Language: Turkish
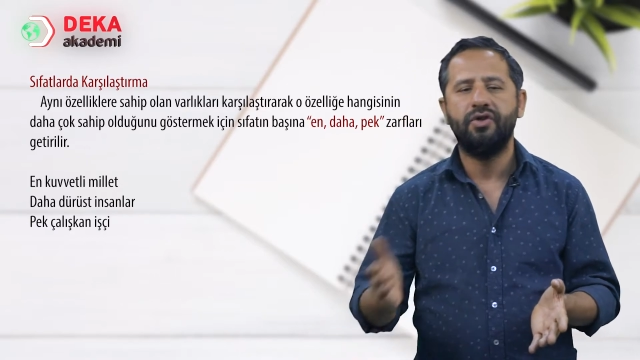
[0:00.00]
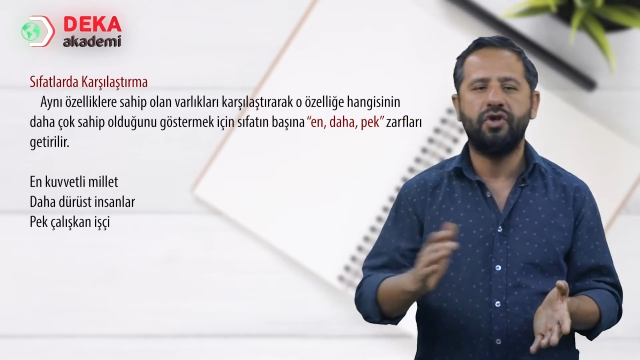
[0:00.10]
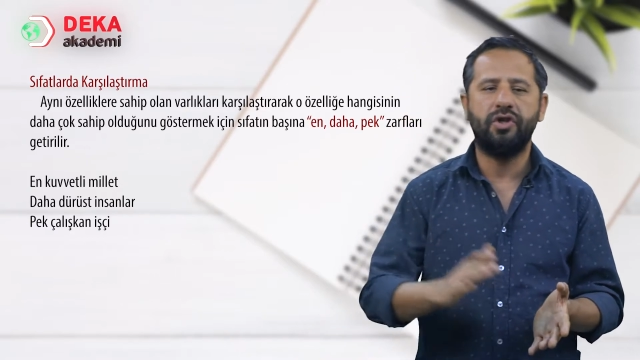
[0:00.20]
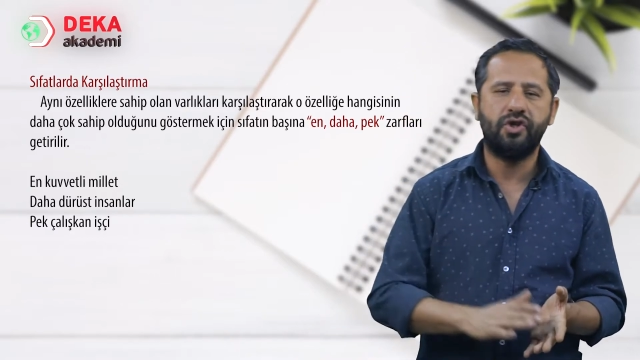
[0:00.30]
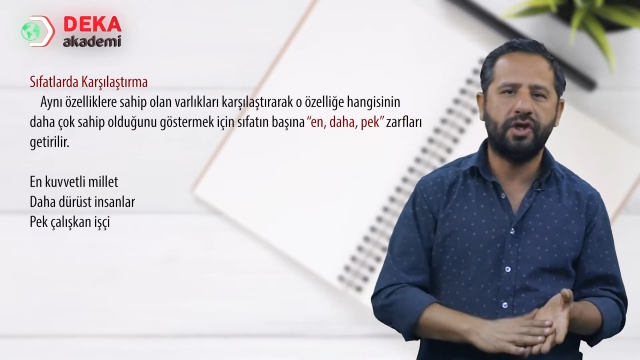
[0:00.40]

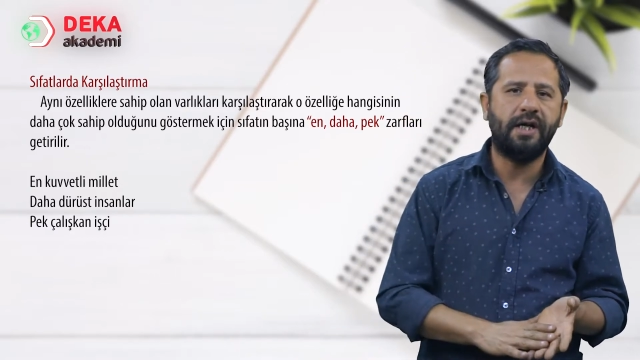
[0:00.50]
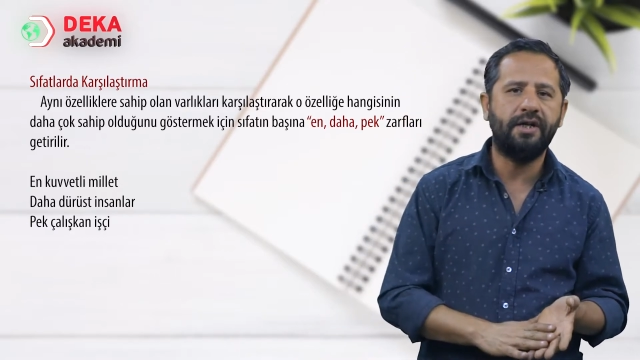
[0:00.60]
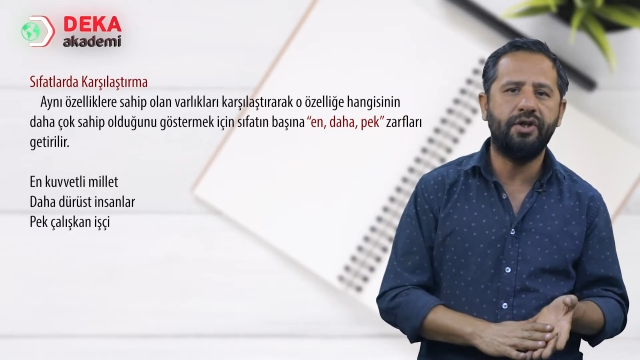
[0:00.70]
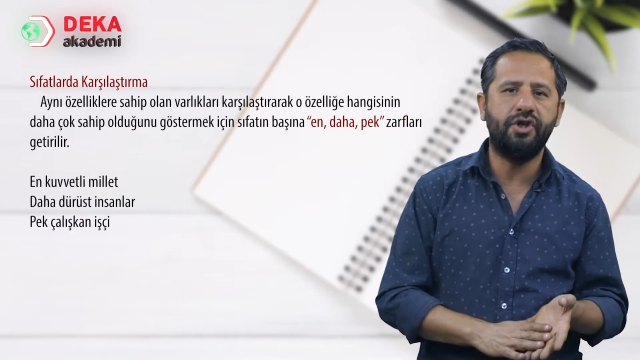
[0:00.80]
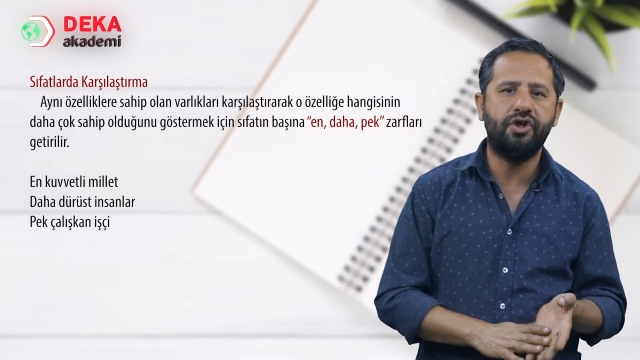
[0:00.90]

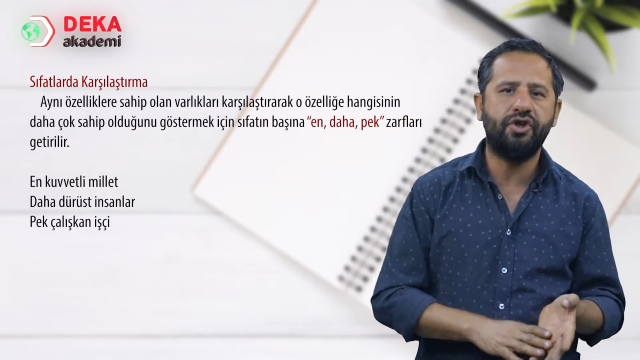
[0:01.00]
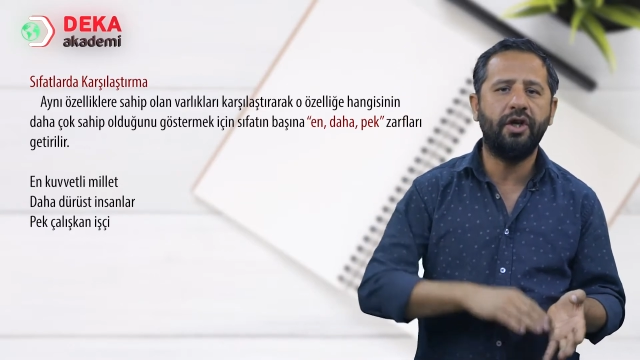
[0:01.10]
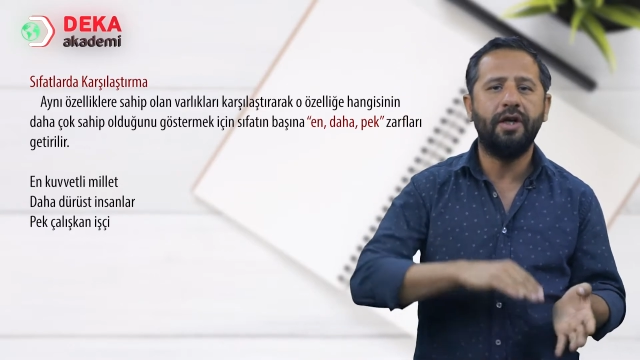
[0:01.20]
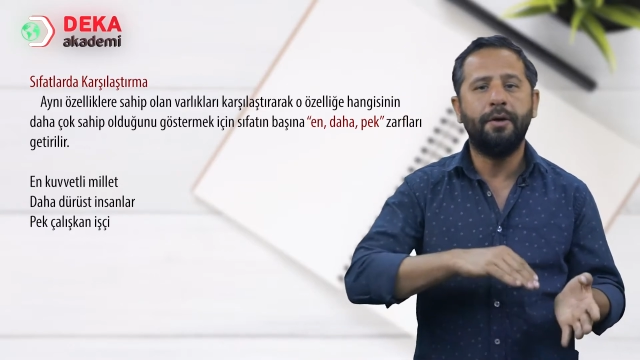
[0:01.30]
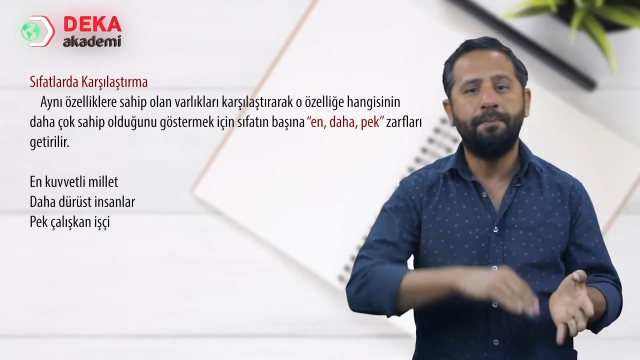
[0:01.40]
Çalışkan
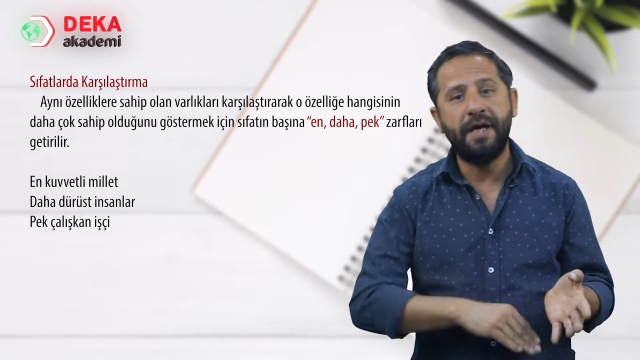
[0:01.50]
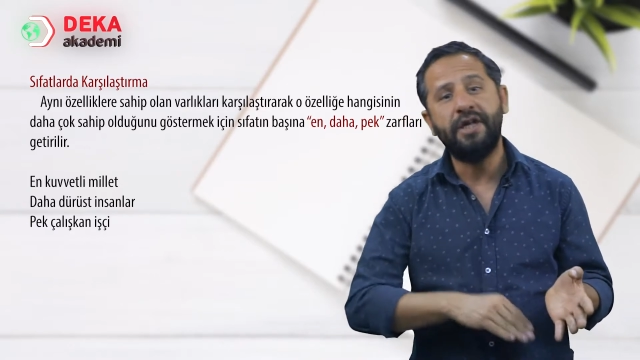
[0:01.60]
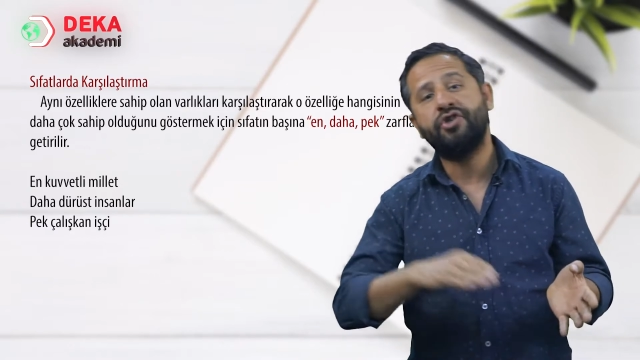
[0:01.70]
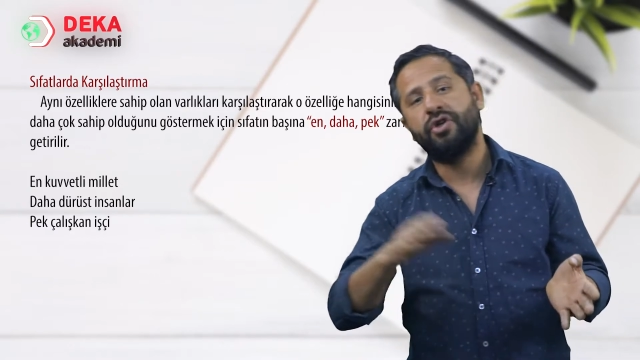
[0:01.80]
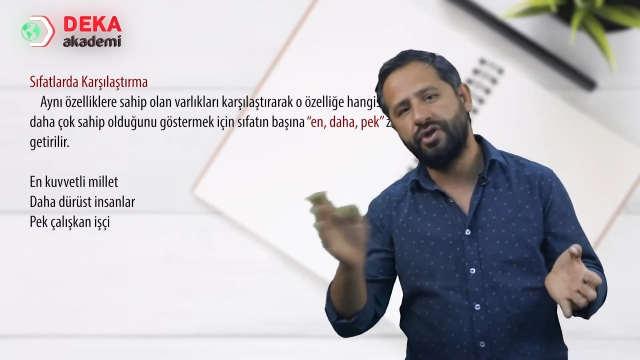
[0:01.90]
işçi
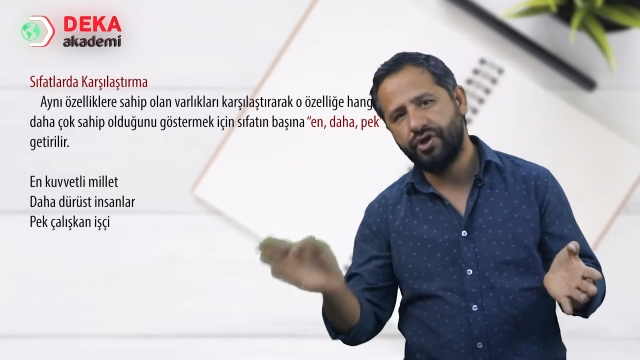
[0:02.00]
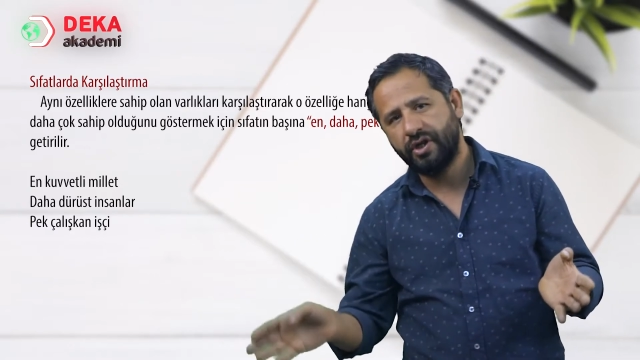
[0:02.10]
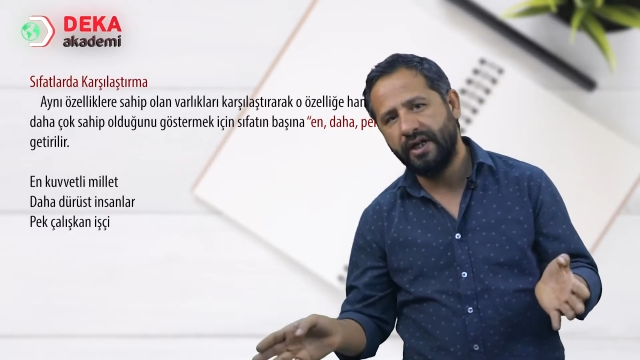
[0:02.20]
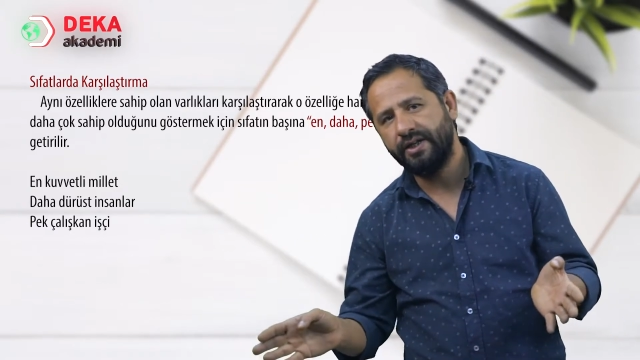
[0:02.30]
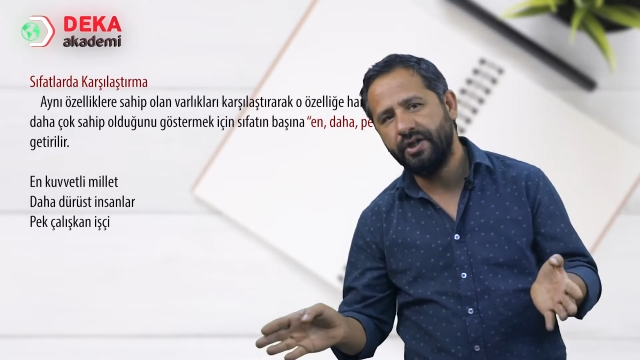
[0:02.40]
pek
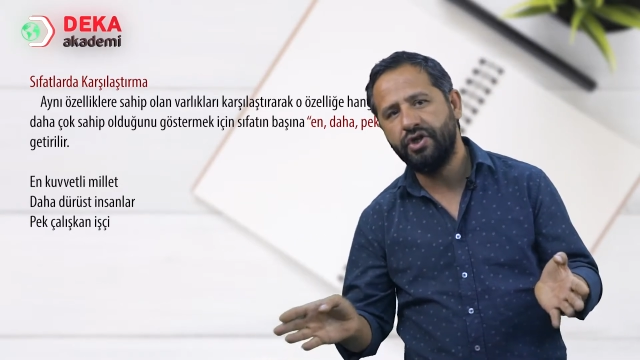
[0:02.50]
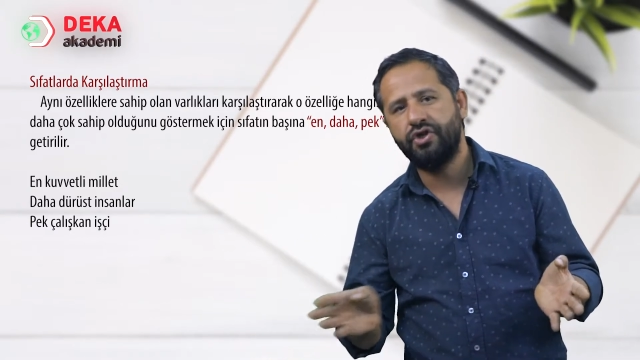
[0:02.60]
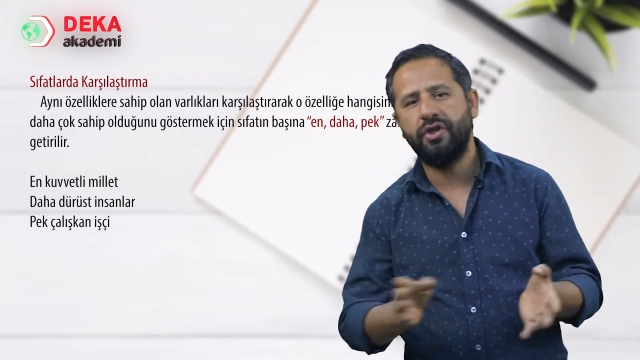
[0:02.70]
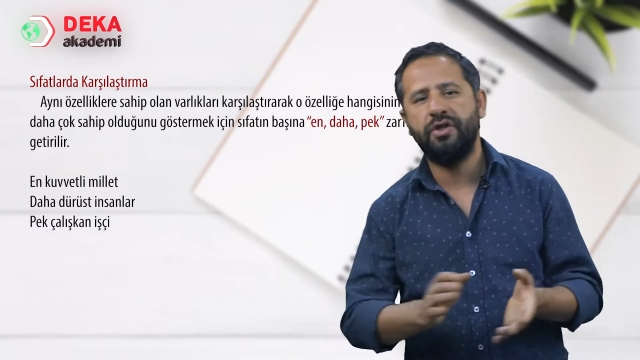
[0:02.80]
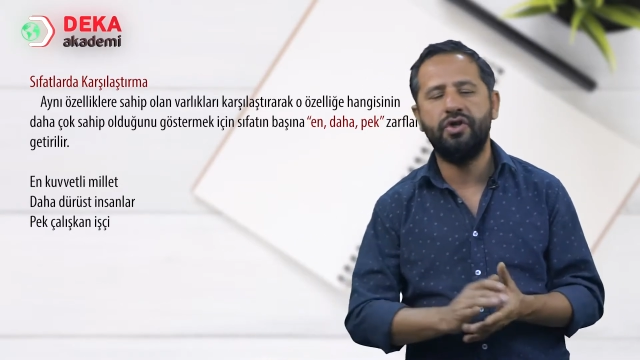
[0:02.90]
çalışkan
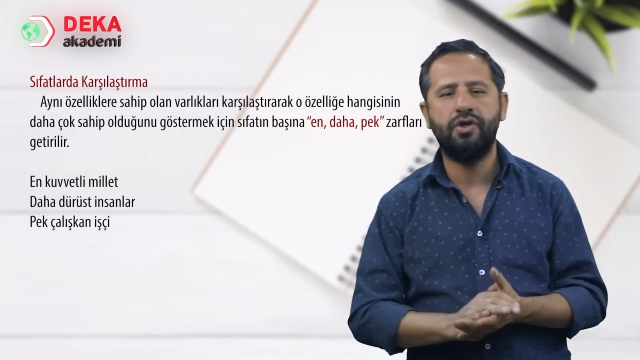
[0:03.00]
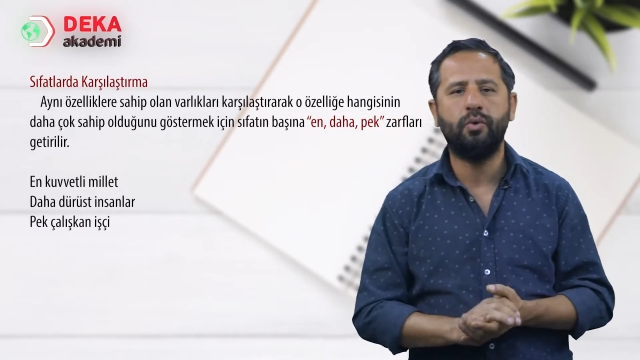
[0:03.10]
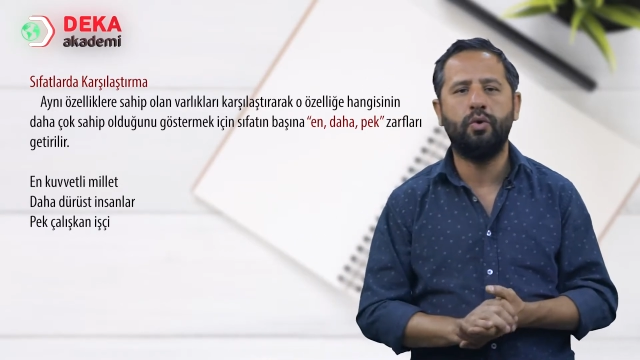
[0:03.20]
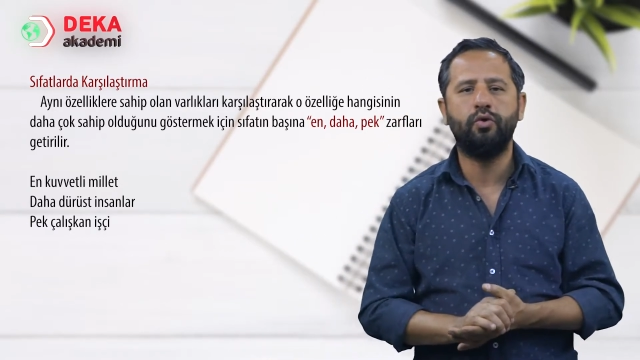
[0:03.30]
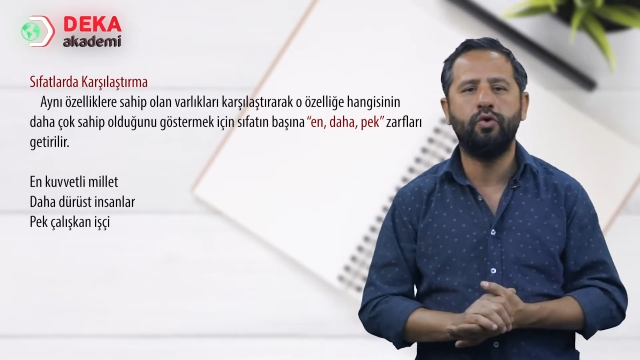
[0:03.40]
işçi diyecek
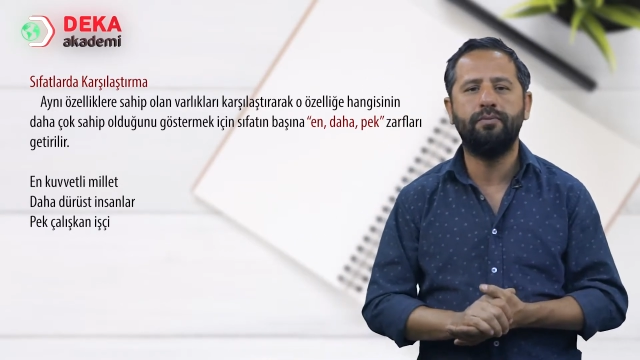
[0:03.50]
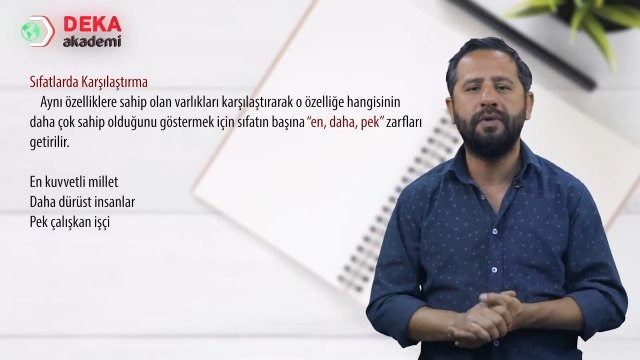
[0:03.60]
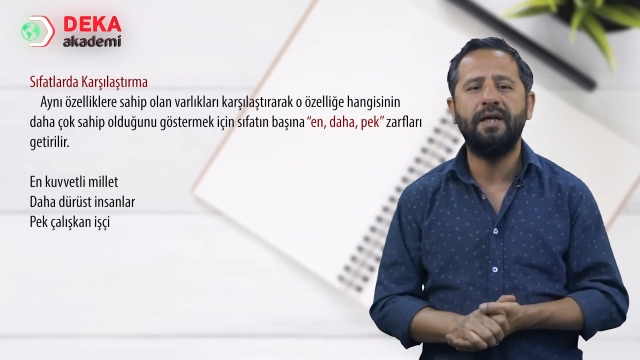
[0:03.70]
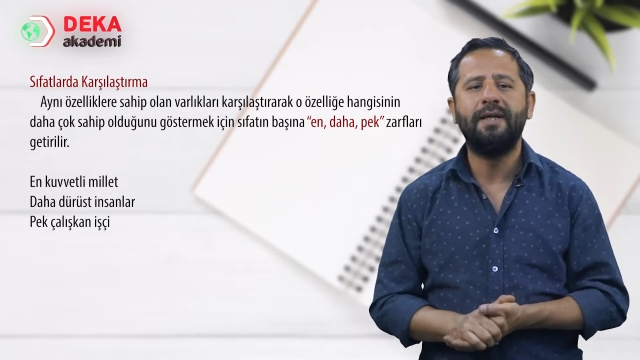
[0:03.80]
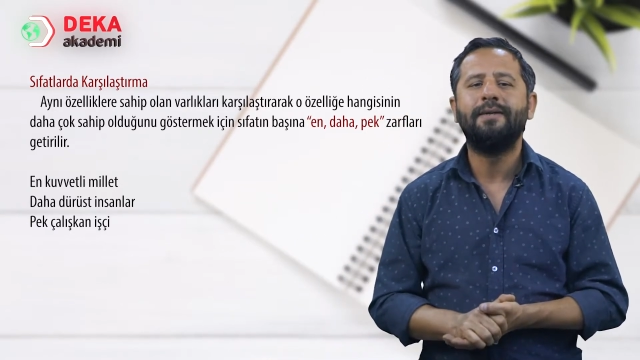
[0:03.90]

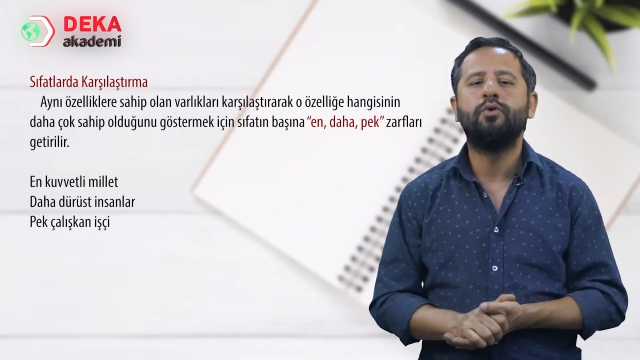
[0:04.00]
olduğumda